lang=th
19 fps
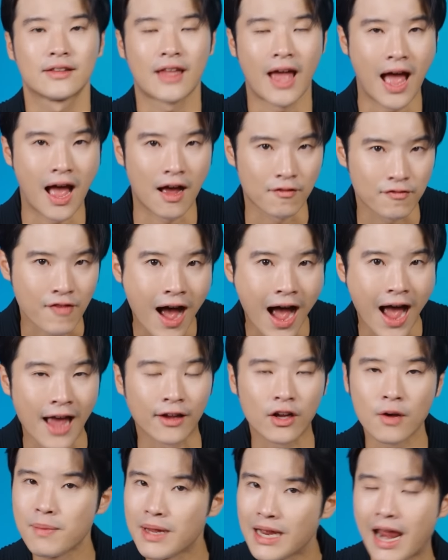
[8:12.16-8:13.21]
ต่างฝ่าย
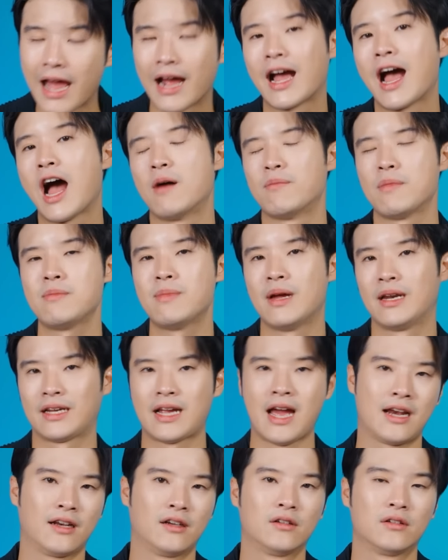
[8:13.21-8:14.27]
ก็มีแหล่งข่าวไม่เหมือน
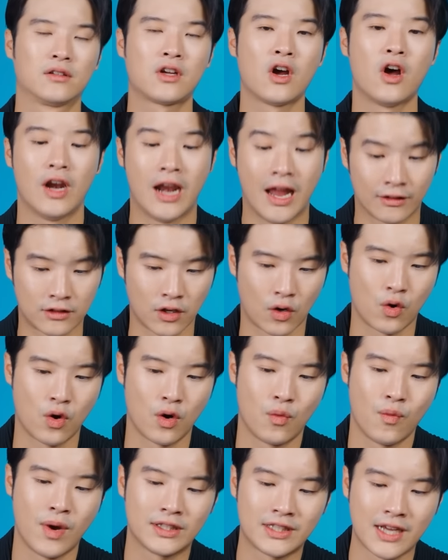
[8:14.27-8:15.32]
กันก็แล้วแต่คน
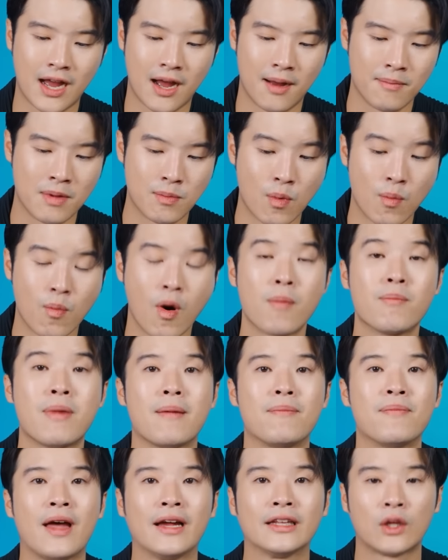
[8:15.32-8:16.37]
ว่าจะมีมุมมองแบ
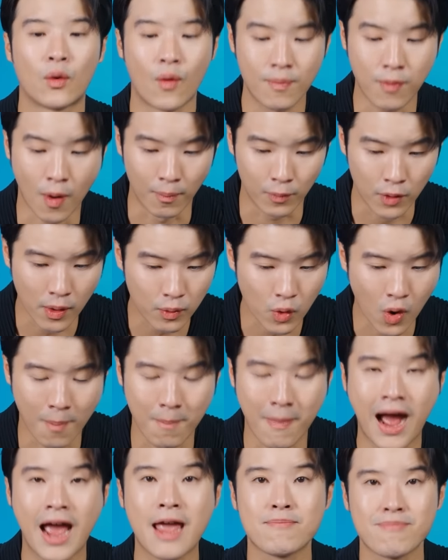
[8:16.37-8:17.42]
บไหนแต่ว่าผมรวบรวม
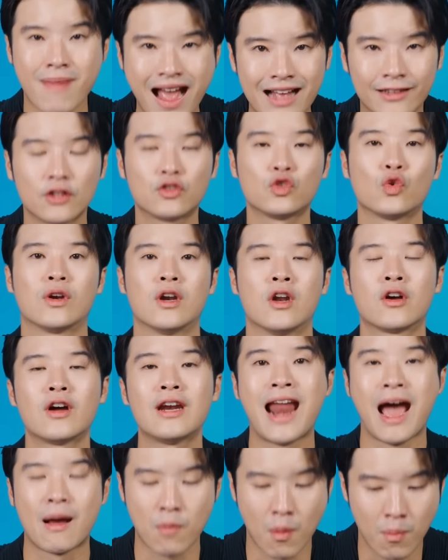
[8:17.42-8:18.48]
มาให้มากที่สุดแล้วก็
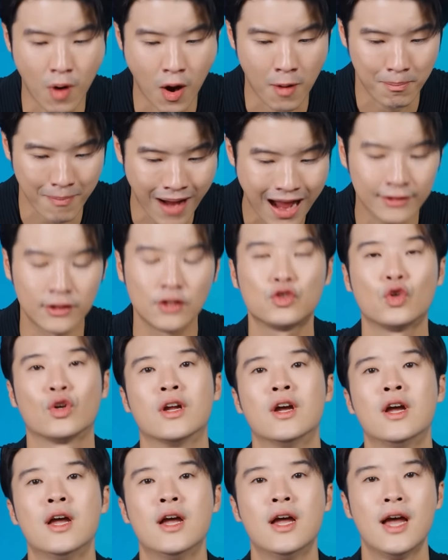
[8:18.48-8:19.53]
หลากมุมมองมากที่สุด
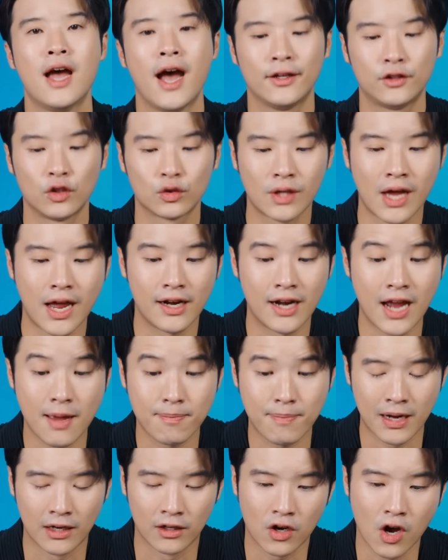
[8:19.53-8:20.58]
ให้ทุกท่านได้
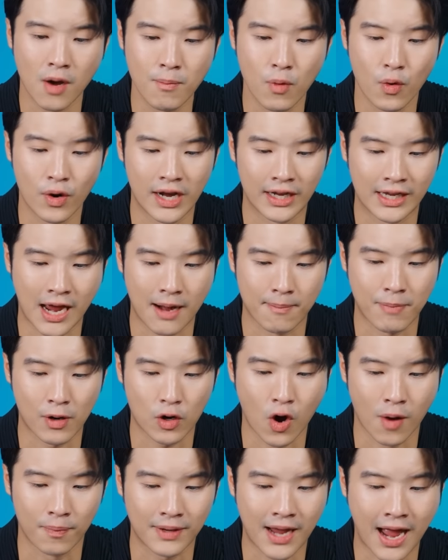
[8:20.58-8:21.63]
เป็นข้อมูลในการประ
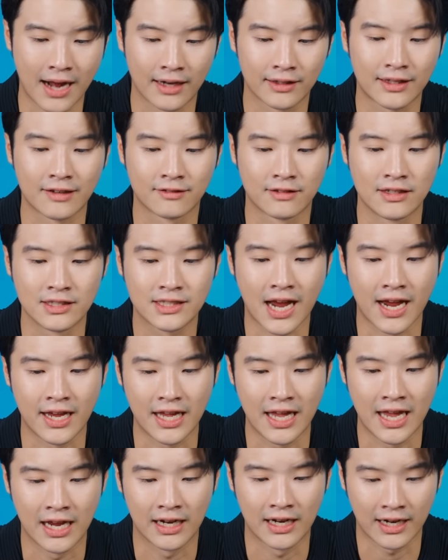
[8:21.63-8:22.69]
กอบการตัดสินใจ
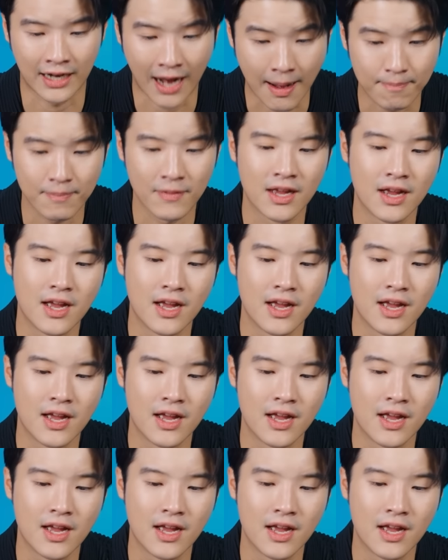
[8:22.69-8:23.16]
เองนะครับ